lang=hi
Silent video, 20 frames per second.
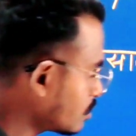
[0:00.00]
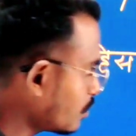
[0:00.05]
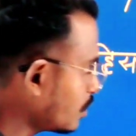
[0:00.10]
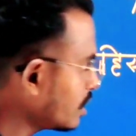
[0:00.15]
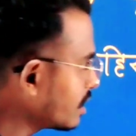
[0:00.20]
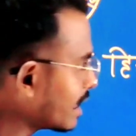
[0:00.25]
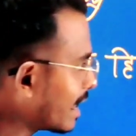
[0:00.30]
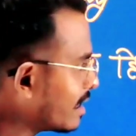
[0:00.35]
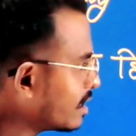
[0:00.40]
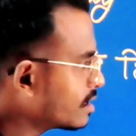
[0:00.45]

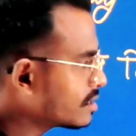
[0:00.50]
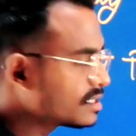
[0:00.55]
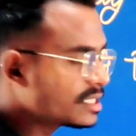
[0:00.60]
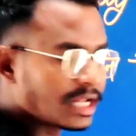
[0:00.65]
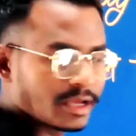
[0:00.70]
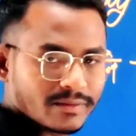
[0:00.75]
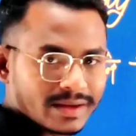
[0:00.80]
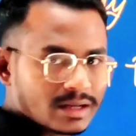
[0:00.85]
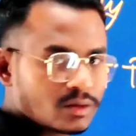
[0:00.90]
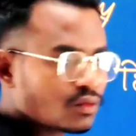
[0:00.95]
फिर
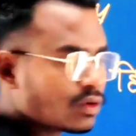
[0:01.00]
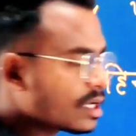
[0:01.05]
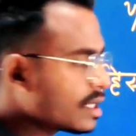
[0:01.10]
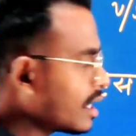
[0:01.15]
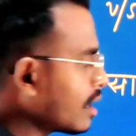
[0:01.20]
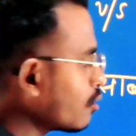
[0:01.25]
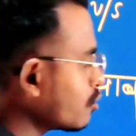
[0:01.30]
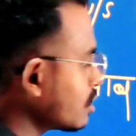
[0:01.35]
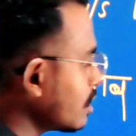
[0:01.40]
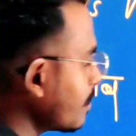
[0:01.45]
डे वालों का
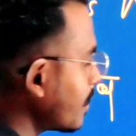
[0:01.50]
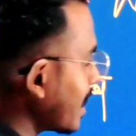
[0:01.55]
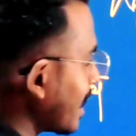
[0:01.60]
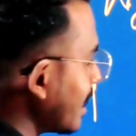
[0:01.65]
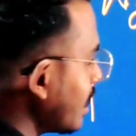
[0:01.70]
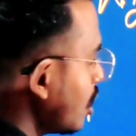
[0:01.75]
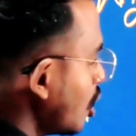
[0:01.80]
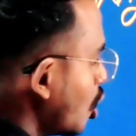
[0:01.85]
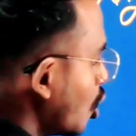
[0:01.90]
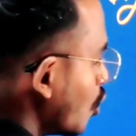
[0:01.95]
क्या होती है
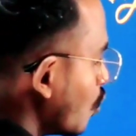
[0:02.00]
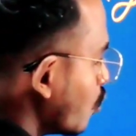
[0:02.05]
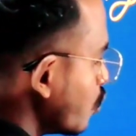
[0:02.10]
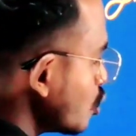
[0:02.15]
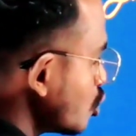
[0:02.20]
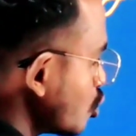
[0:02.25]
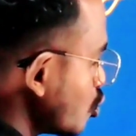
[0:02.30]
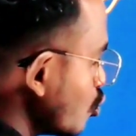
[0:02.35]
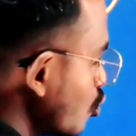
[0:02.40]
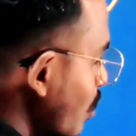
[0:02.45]
पढ़ाई
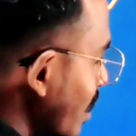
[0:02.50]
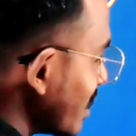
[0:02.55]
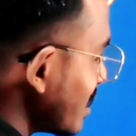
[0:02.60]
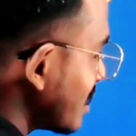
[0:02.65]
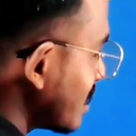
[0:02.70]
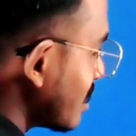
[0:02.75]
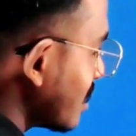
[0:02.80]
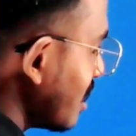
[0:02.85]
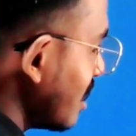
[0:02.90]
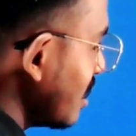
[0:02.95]
वो सुबह
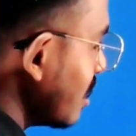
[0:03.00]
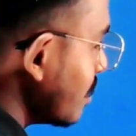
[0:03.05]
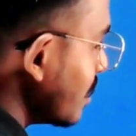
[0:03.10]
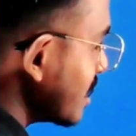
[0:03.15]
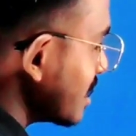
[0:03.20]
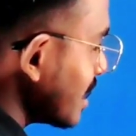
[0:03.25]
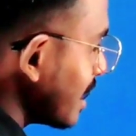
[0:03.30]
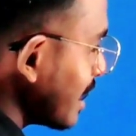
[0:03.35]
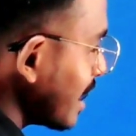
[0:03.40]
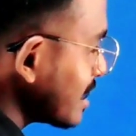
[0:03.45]
तीन
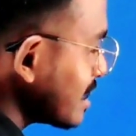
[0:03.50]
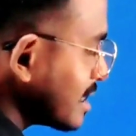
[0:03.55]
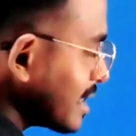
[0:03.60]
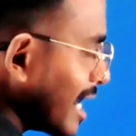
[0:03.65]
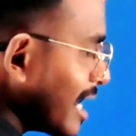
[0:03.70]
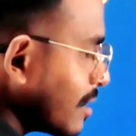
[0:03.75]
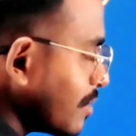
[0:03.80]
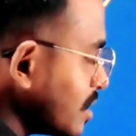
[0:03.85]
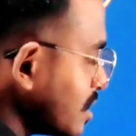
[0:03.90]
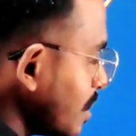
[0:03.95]
बजे या
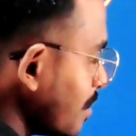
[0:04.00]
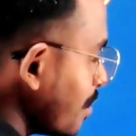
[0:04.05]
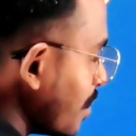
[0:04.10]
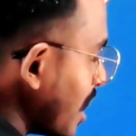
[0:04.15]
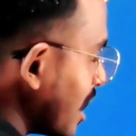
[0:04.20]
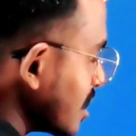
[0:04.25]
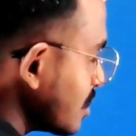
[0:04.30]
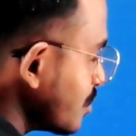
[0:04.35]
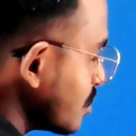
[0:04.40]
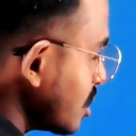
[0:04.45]
चार बजे
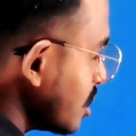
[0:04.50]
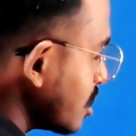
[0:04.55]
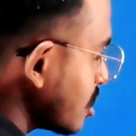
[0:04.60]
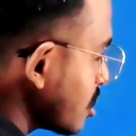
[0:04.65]
पाँच बजे